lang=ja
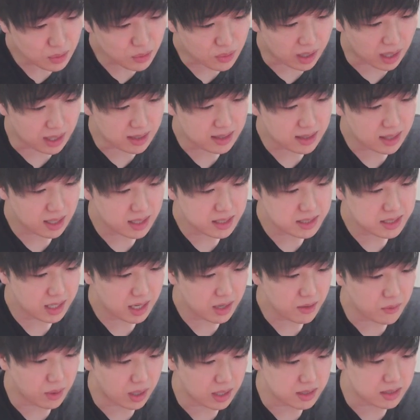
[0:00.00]
合体して
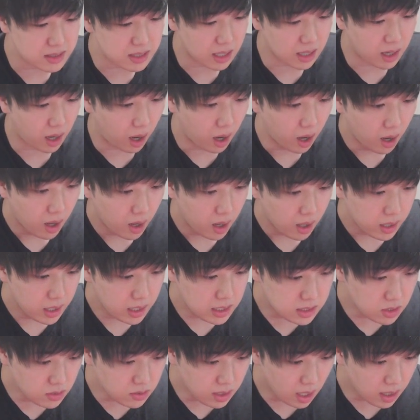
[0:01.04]
ないワンちゃん。あ、
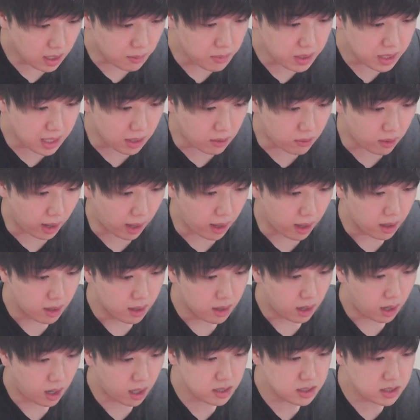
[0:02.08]
一応なんか見てこれ。
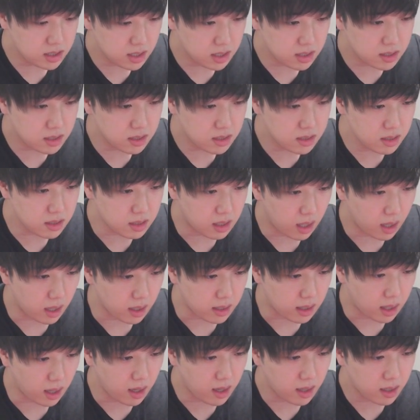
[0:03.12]
足組んで
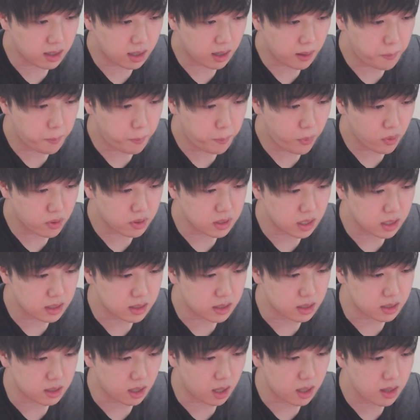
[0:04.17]
喧嘩っぽくなっ
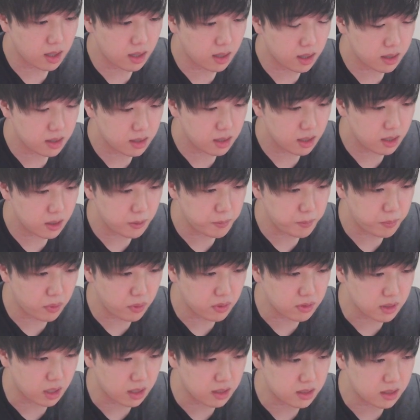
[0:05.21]
てる。戦ってるっぽ
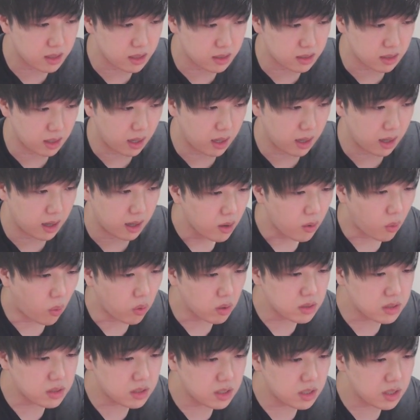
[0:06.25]
くなってるね。
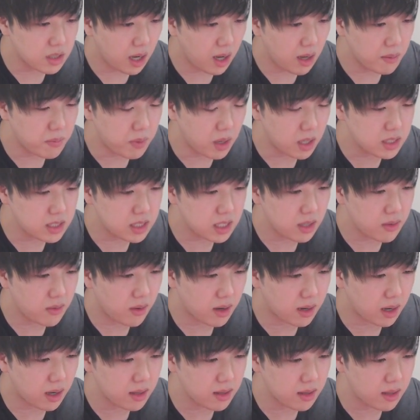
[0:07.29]
こっちがマジで
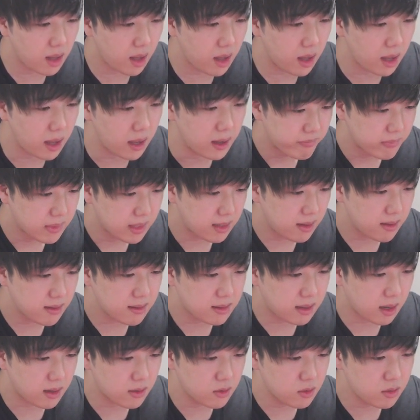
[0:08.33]
わかんねえ。なん
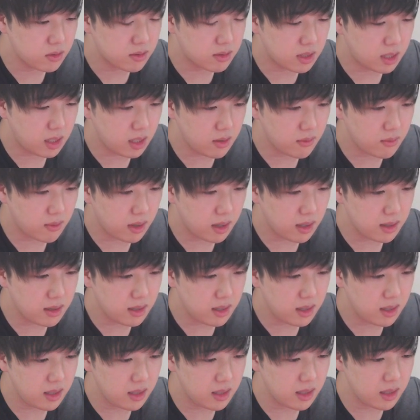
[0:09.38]
か浮き輪
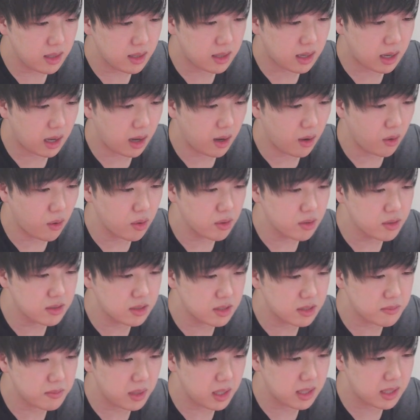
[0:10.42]
に顔う
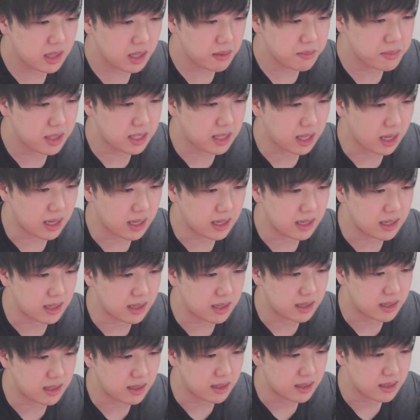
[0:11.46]
ずめたみたい
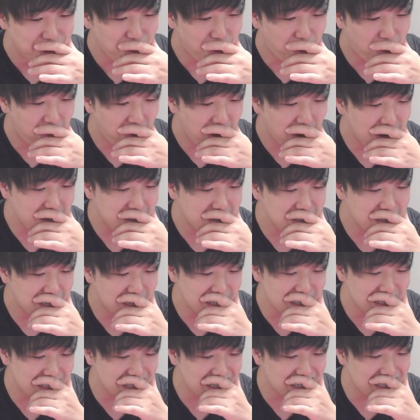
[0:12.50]
な。怖く
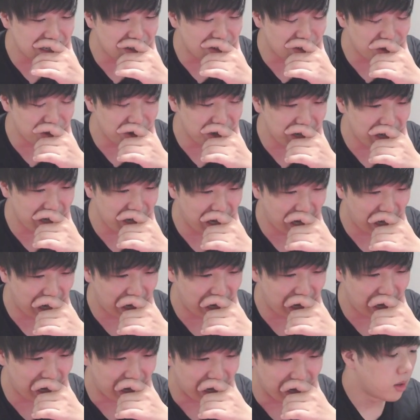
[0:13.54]
なってきたこの
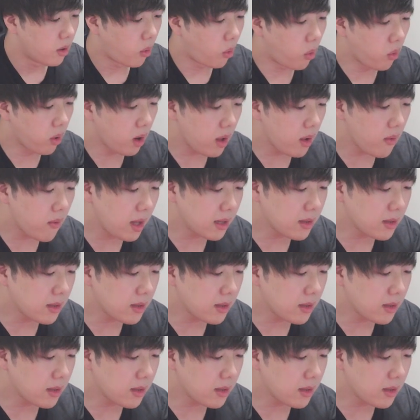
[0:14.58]
エーアイ。俺は